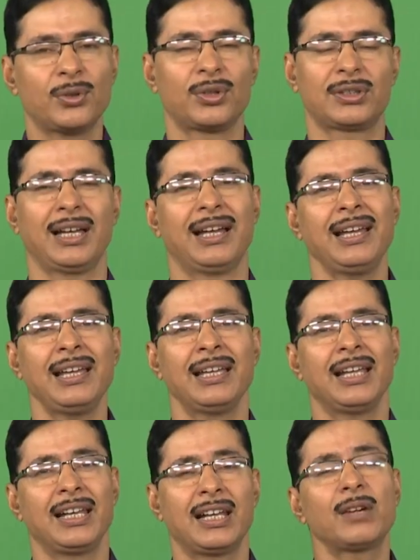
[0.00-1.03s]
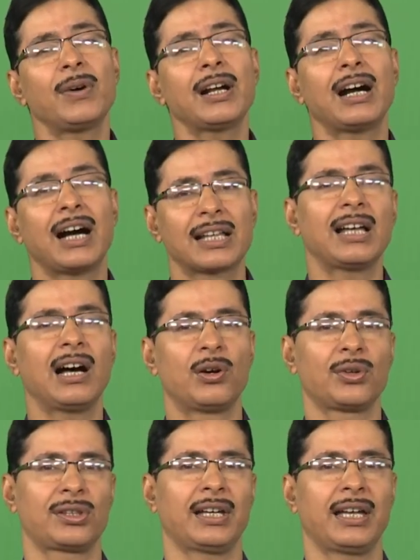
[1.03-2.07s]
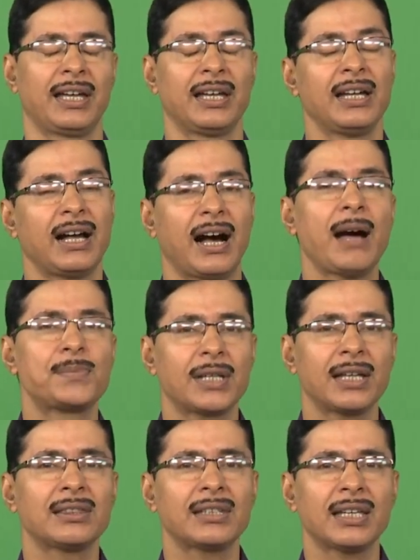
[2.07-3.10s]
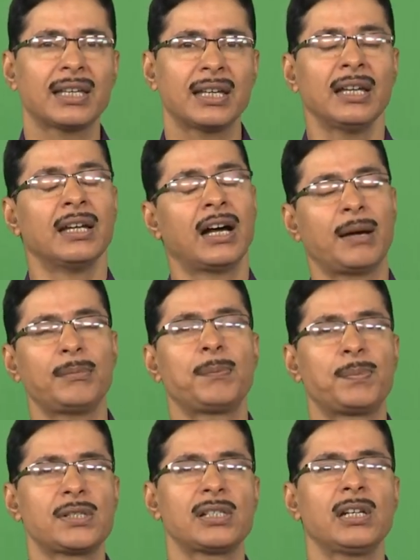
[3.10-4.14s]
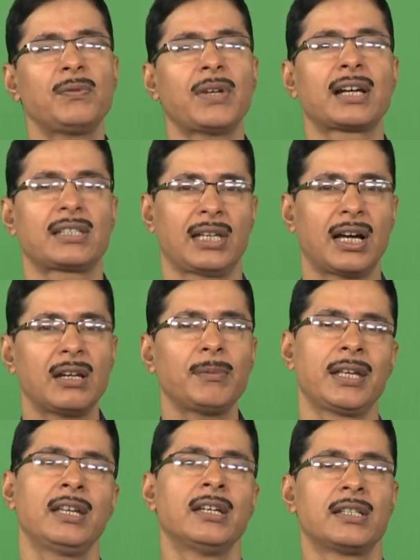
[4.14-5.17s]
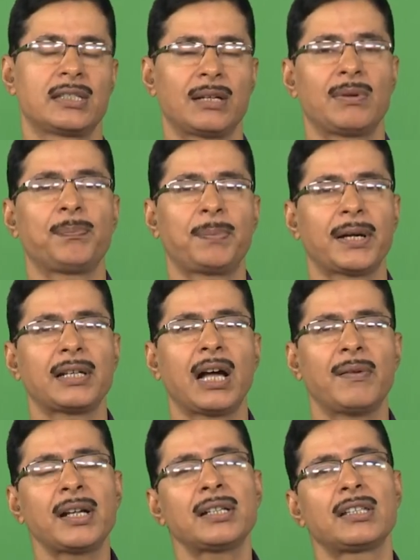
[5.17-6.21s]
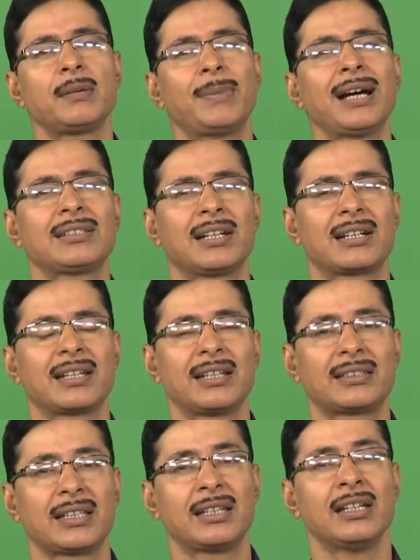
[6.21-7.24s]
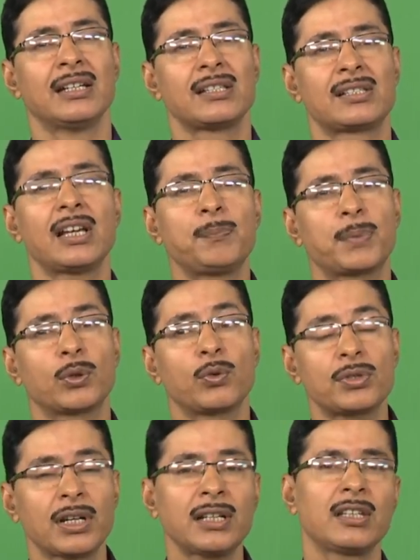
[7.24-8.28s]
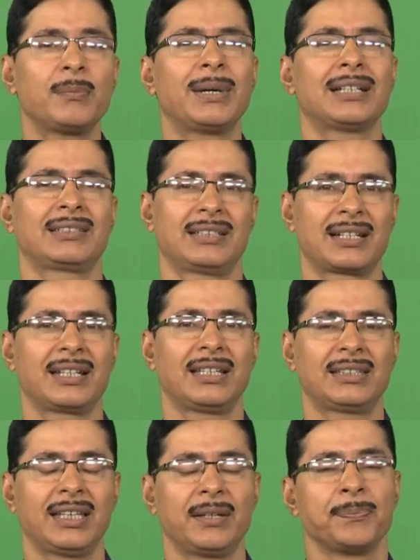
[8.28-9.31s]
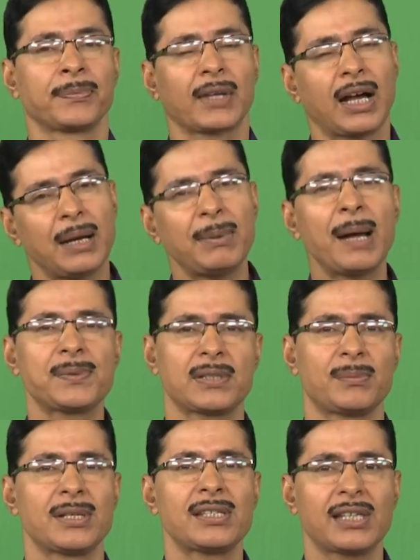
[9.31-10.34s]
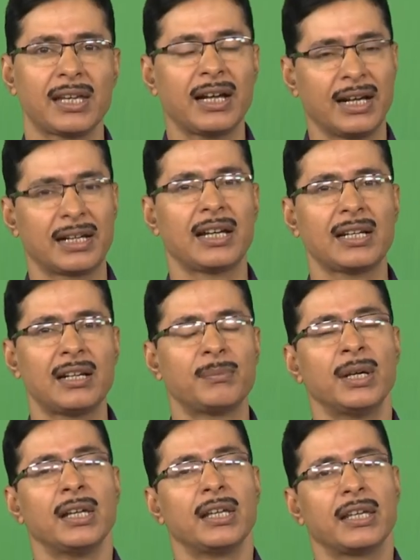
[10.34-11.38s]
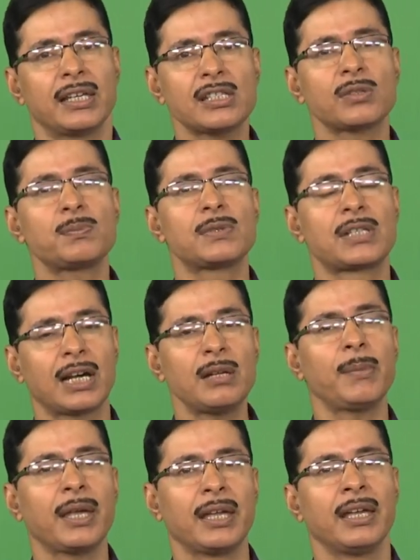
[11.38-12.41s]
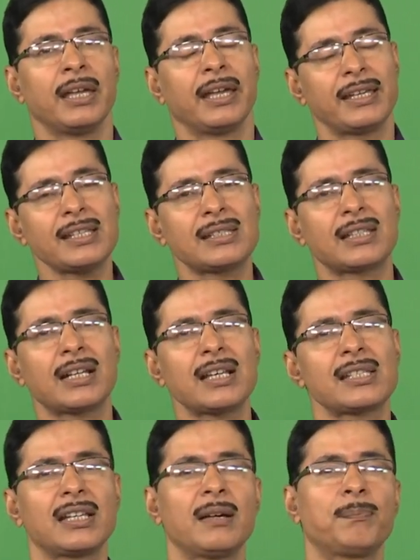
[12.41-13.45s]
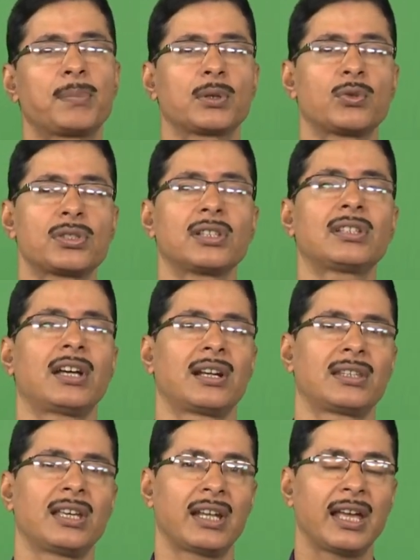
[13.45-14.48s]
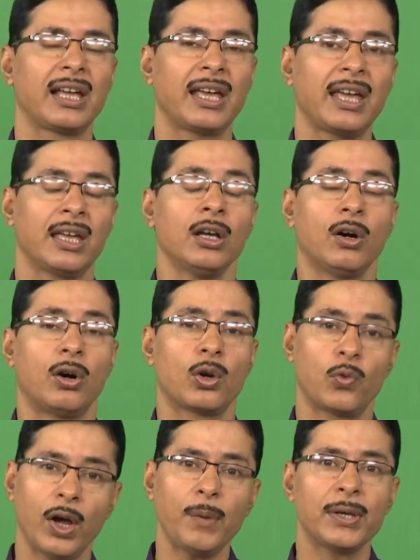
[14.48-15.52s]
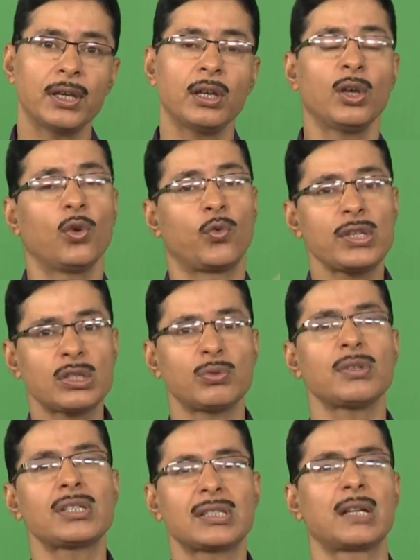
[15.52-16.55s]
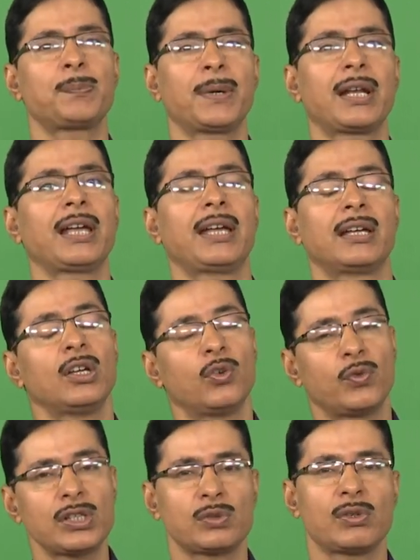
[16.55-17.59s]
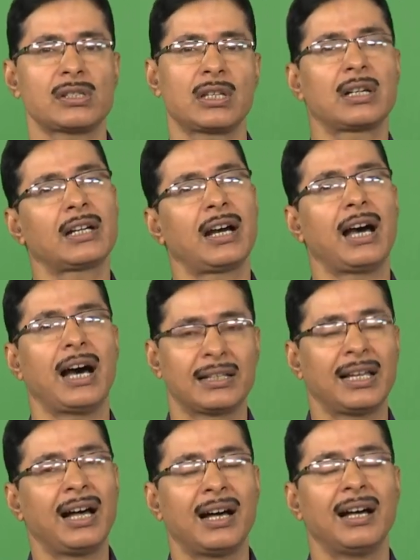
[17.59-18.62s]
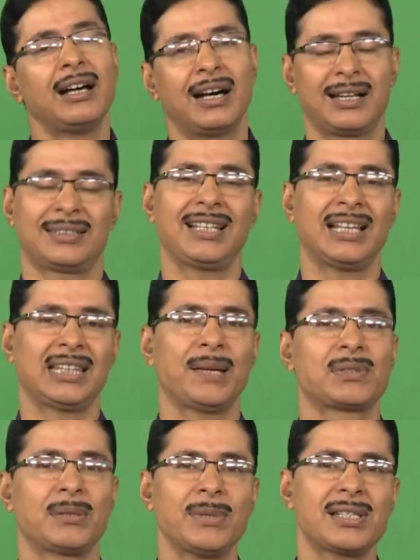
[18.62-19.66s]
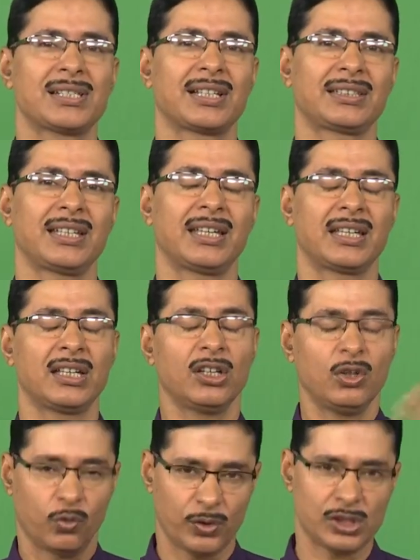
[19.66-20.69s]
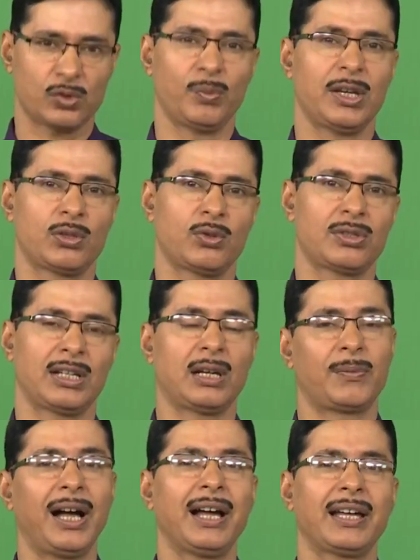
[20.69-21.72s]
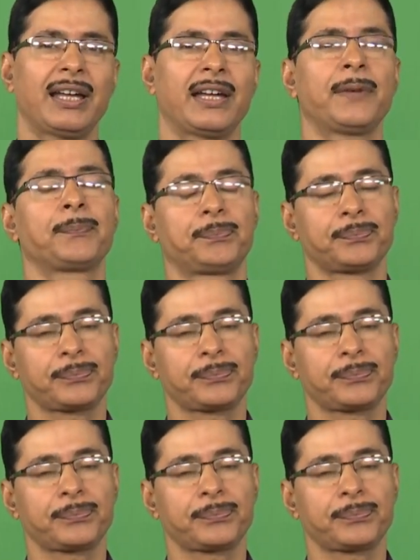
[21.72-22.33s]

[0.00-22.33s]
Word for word: नहीं होता है लगभग आधा होता है आप जानते हैं हमने पिछले व्याख्यान में जब हम पर्यावरण की बात कर रहे थे जल प्रदूषण की बात कर रहे थे अब आप समझिए अगर हम इस जल में इस तरह से हम प्रदूषित करते रहेंगे और वह भी विश्व स्तर पर है विश्व स्तर का आधा अर्थात आप समझ सकते हैं विश्व में जो जल भाग है